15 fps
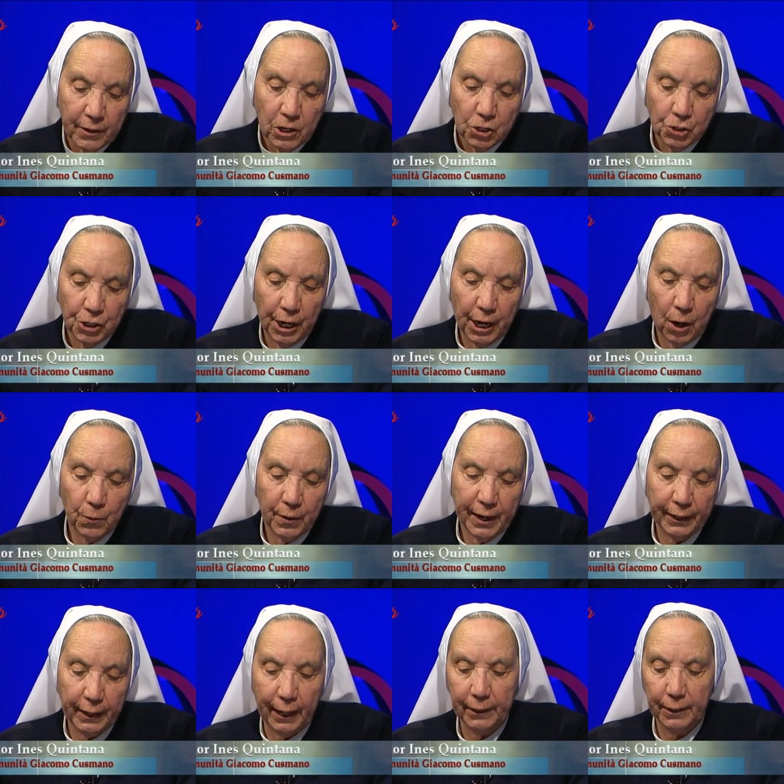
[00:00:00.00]
c'era una
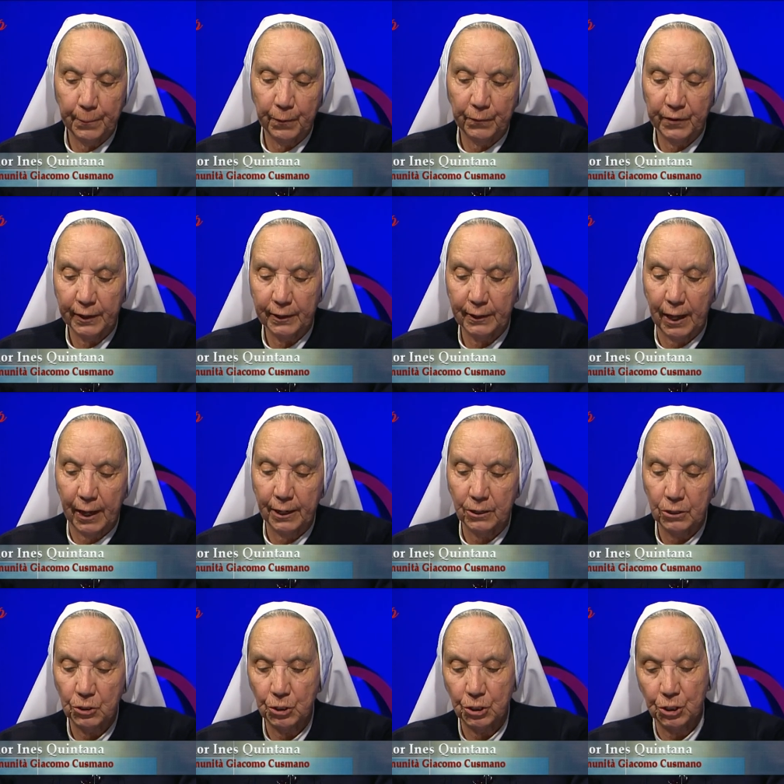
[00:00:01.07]
grande povertà
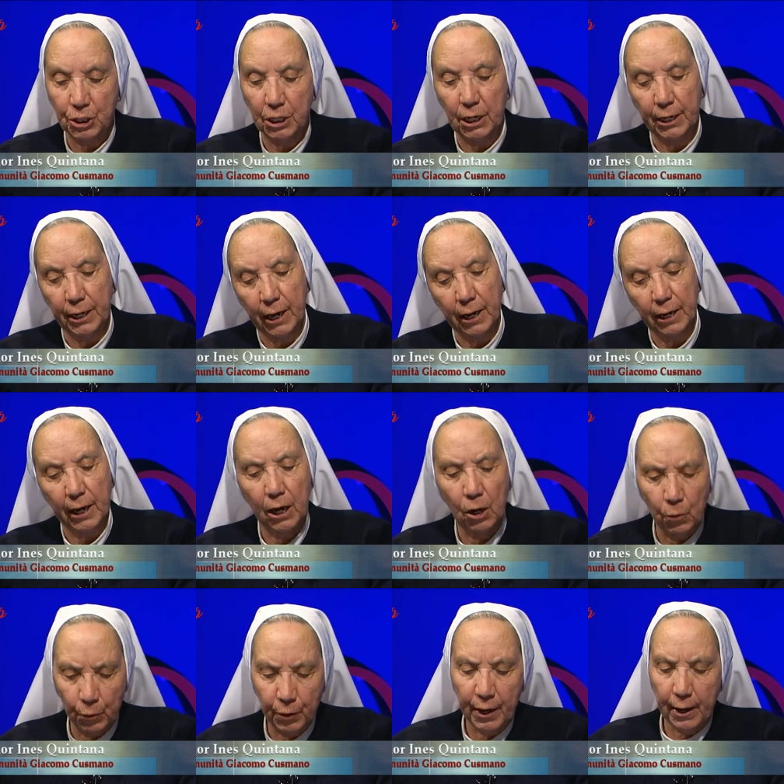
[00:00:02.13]
in Sicilia e
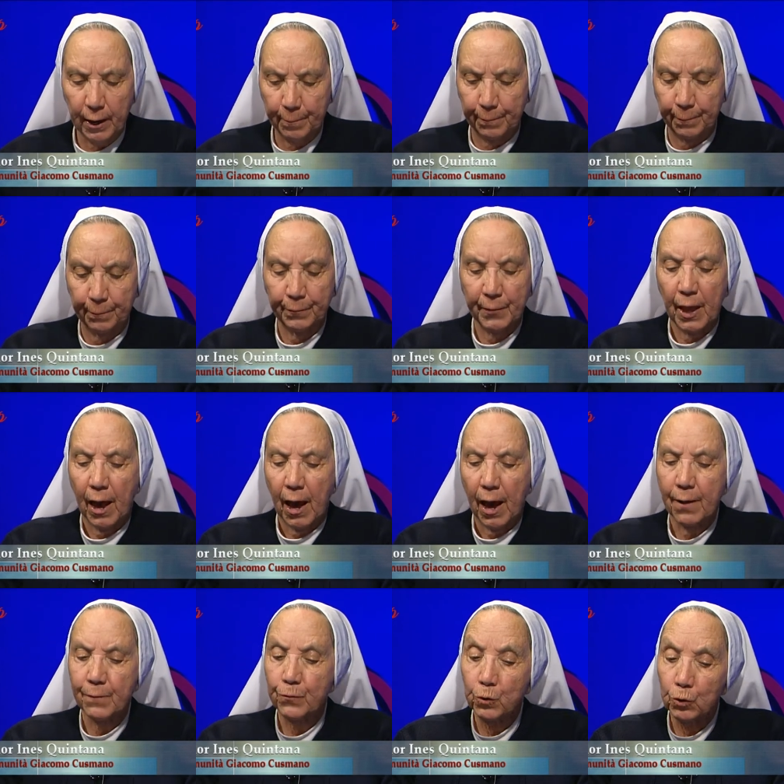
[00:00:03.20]
lui ha, ha
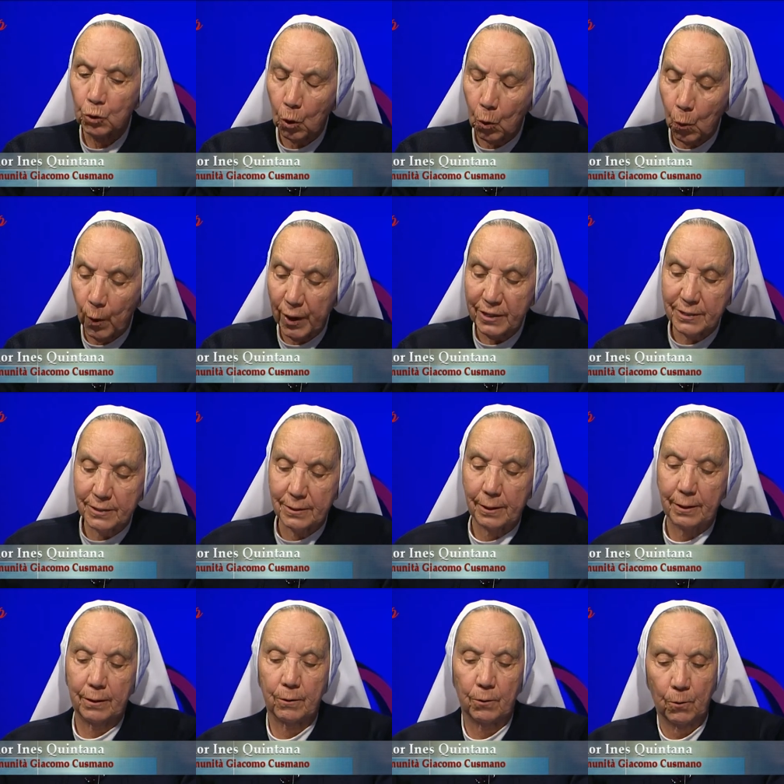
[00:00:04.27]
avuto
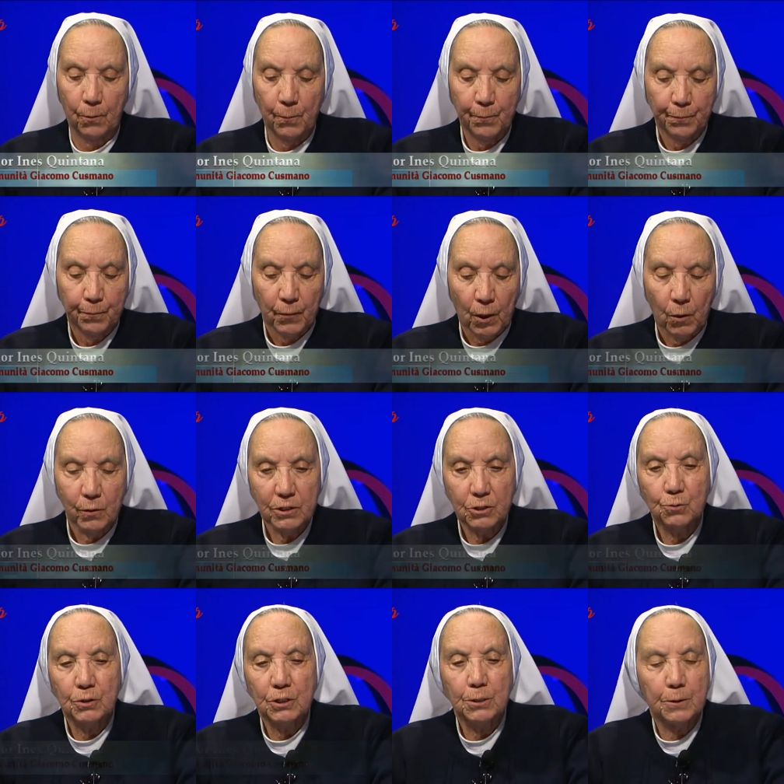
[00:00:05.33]
questo
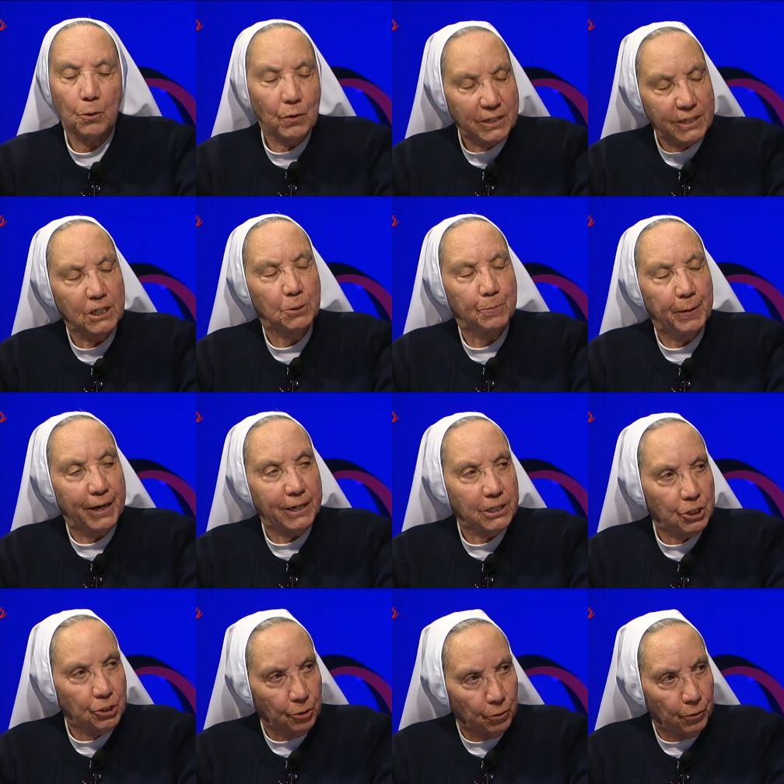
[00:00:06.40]
questa
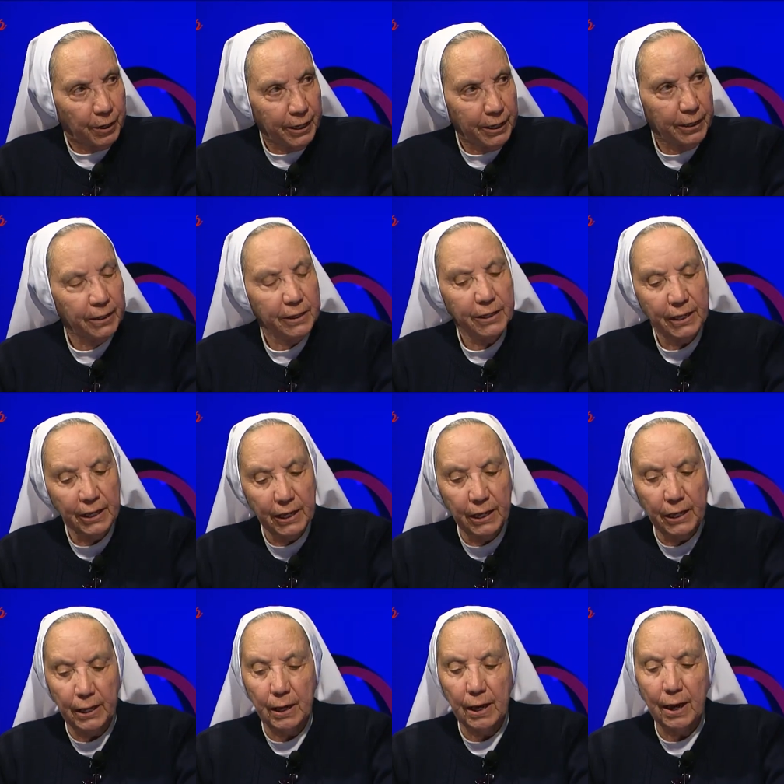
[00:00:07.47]
ispirazione
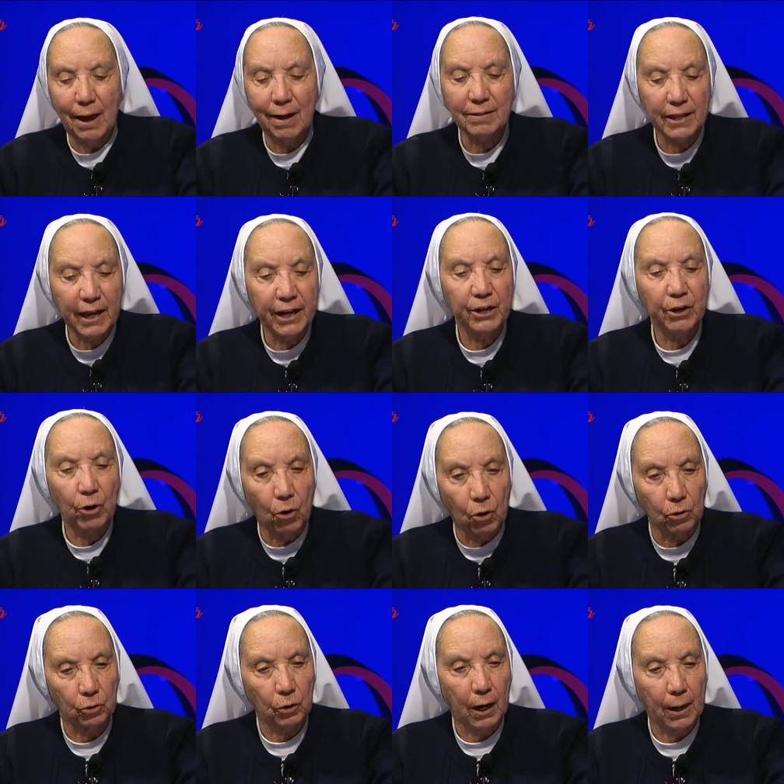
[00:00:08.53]
di andare
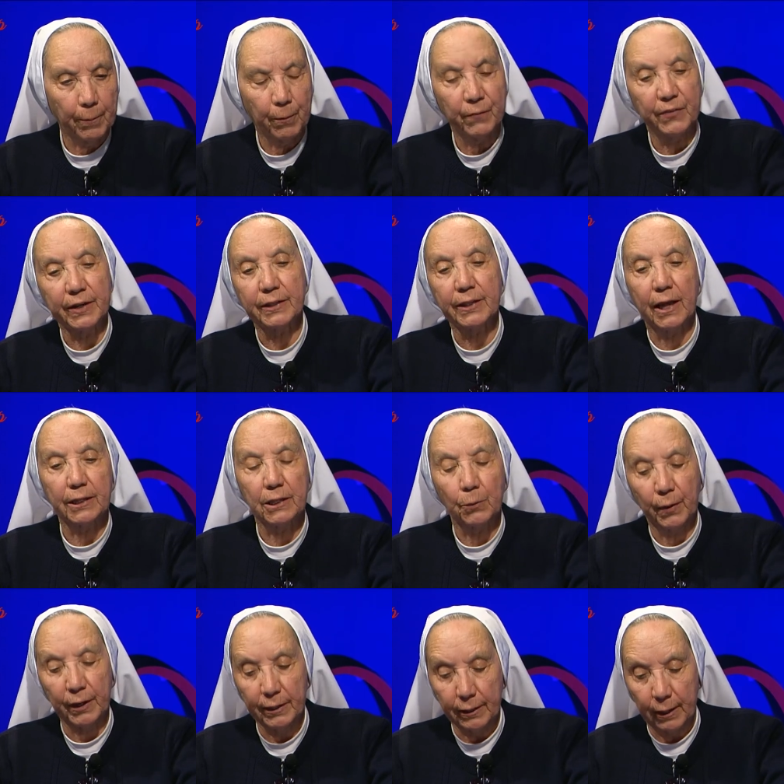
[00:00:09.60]
incontro alla povertà di
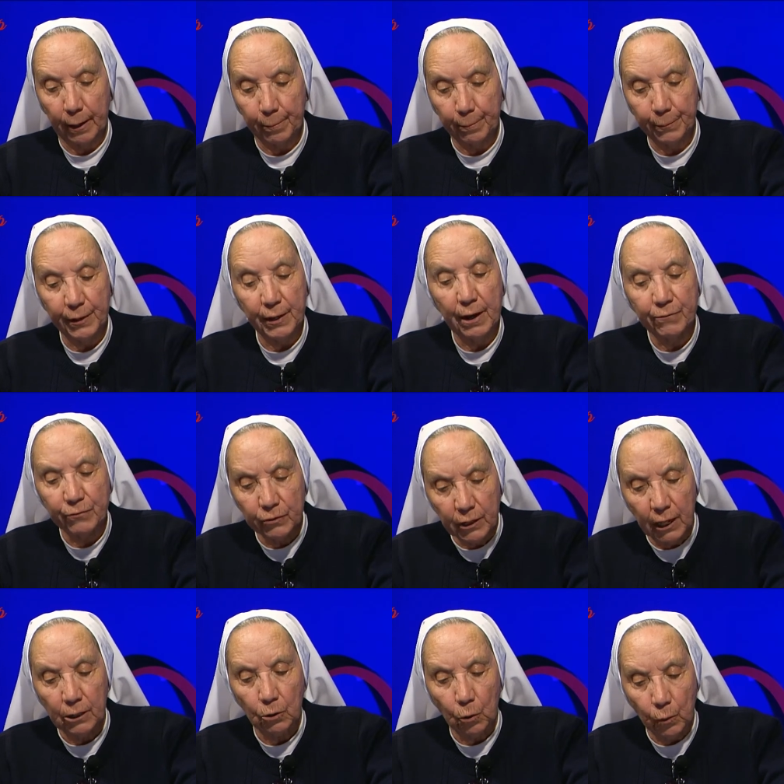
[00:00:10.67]
quei tempi, ha
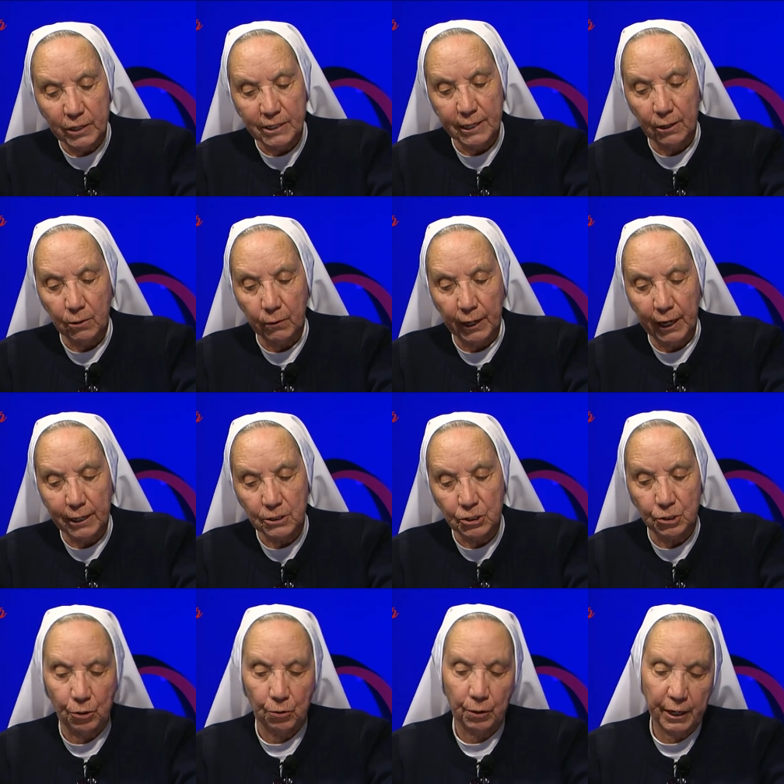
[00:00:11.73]
fondato questa
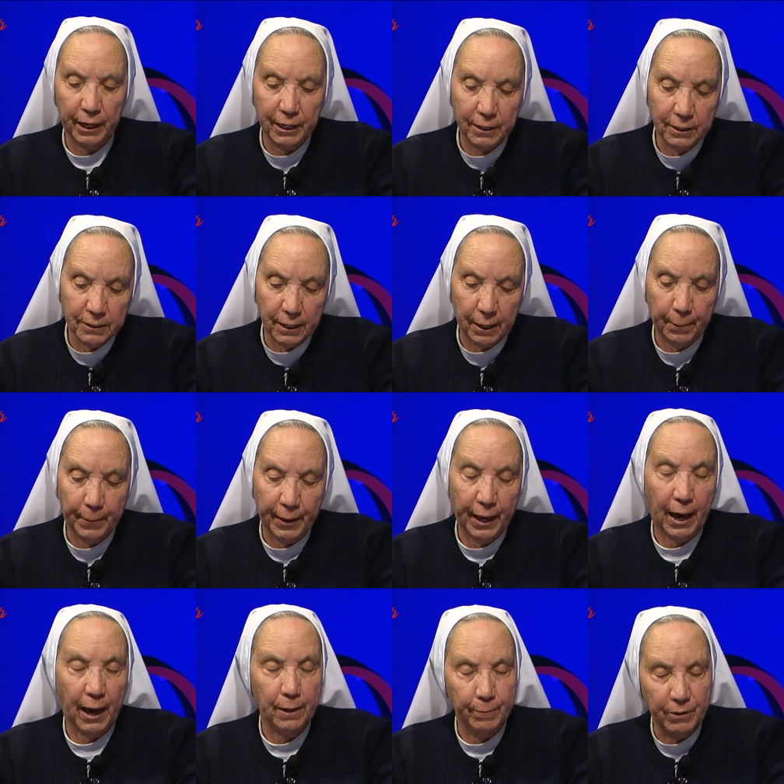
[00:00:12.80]
congregazione insieme
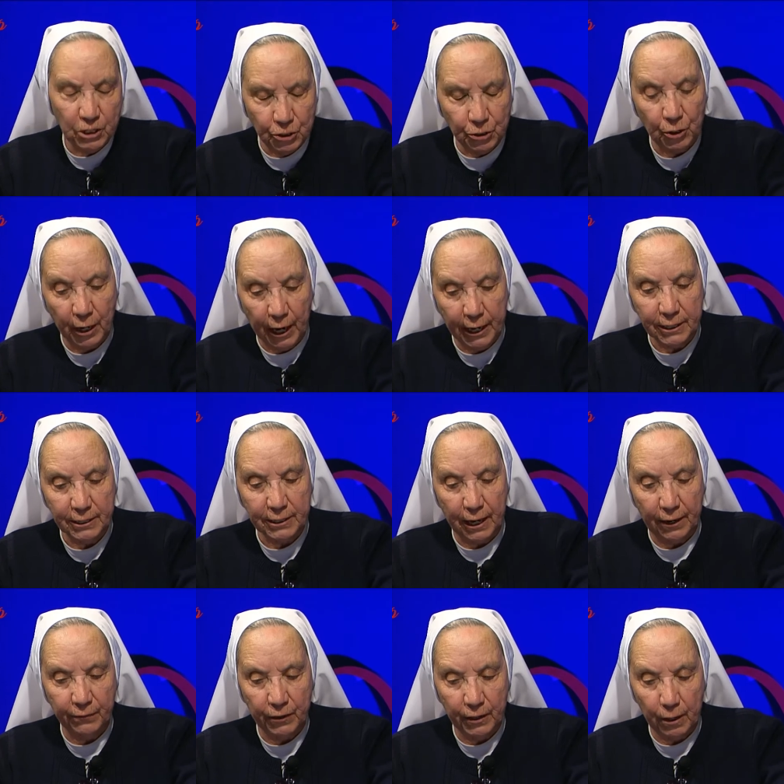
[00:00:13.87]
ai missionari
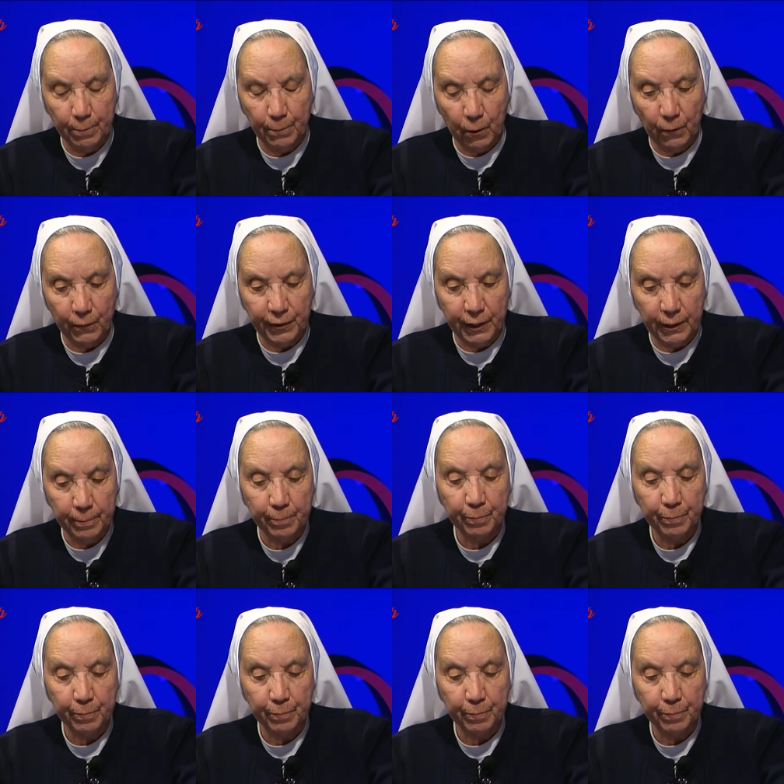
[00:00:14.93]
servi dei poveri,